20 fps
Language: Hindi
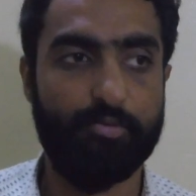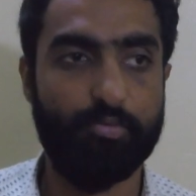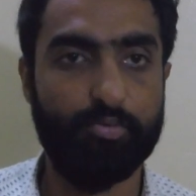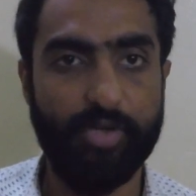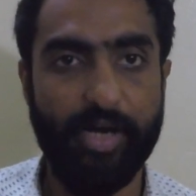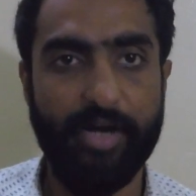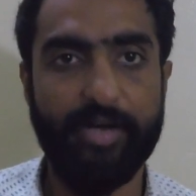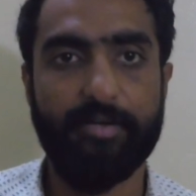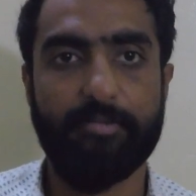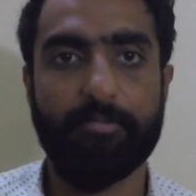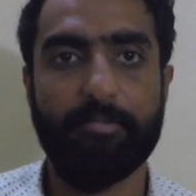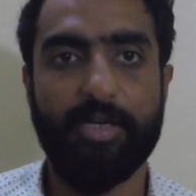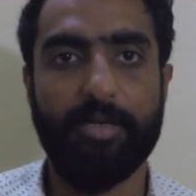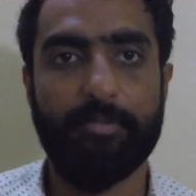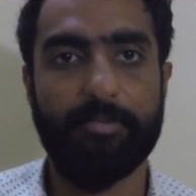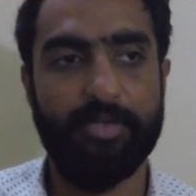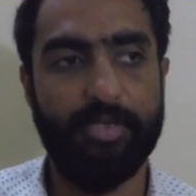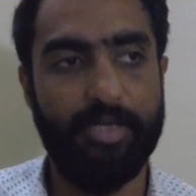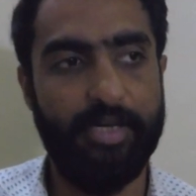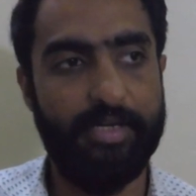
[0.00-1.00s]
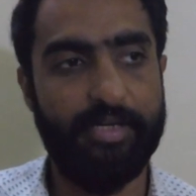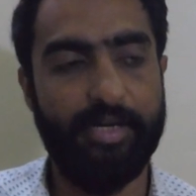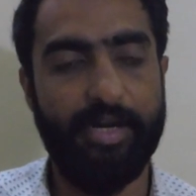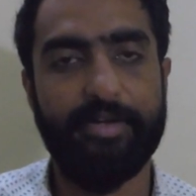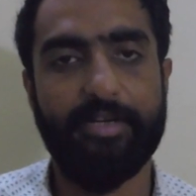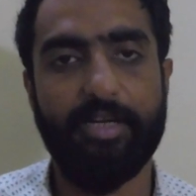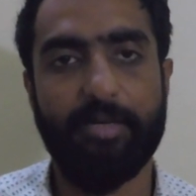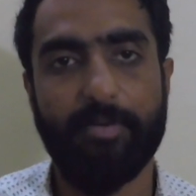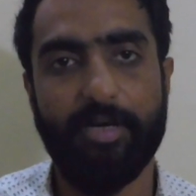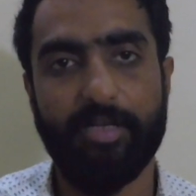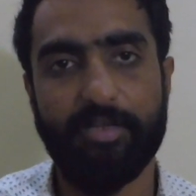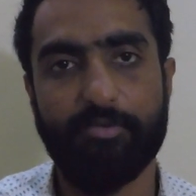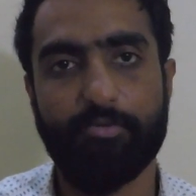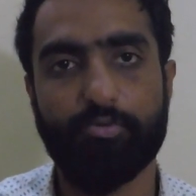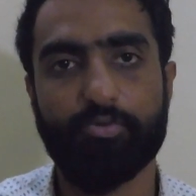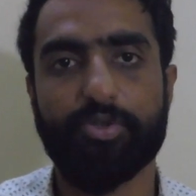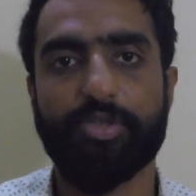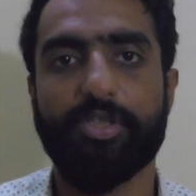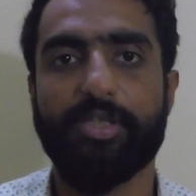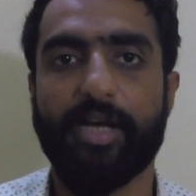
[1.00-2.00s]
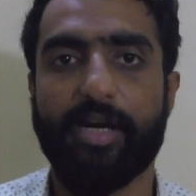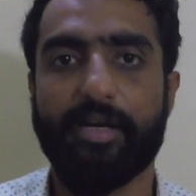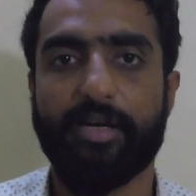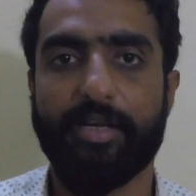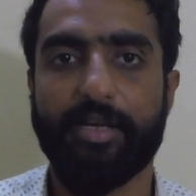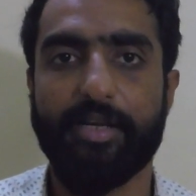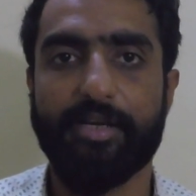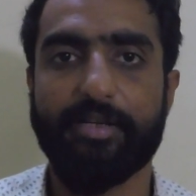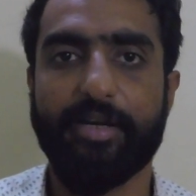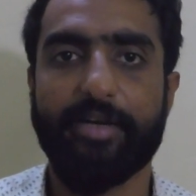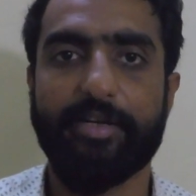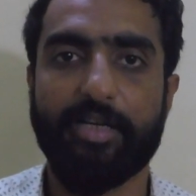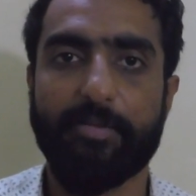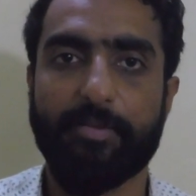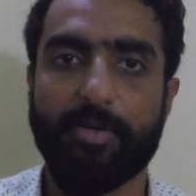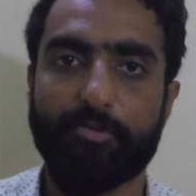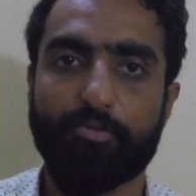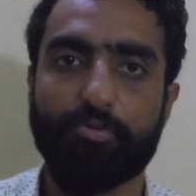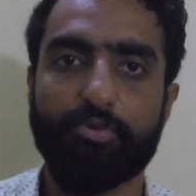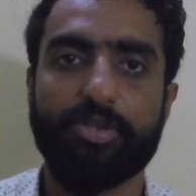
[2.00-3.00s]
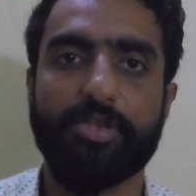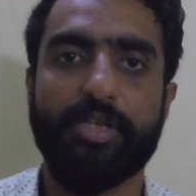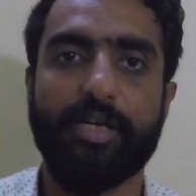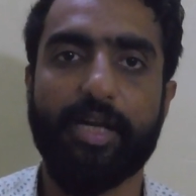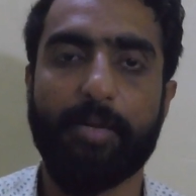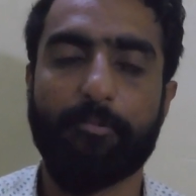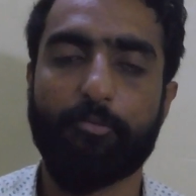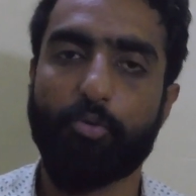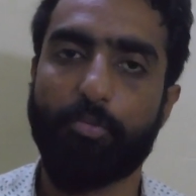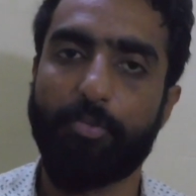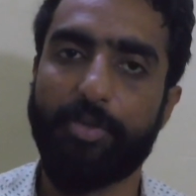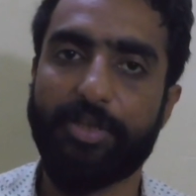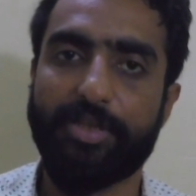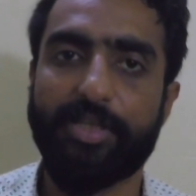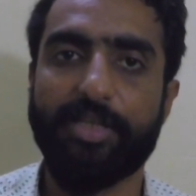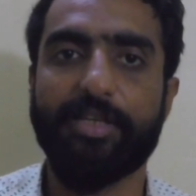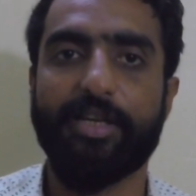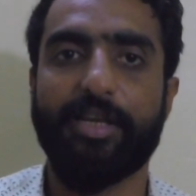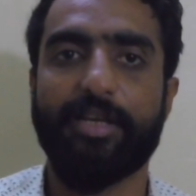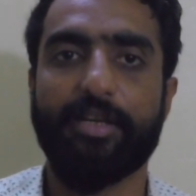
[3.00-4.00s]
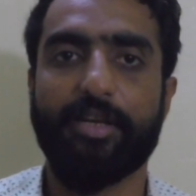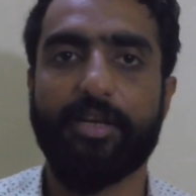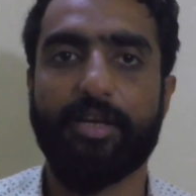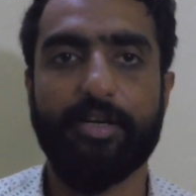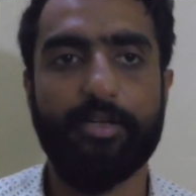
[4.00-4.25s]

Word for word: टू राइट मतलब एक राइड के बाद दूसरी राइड एक राइड के बाद दूसरी राइड आपको मिलती रहेगी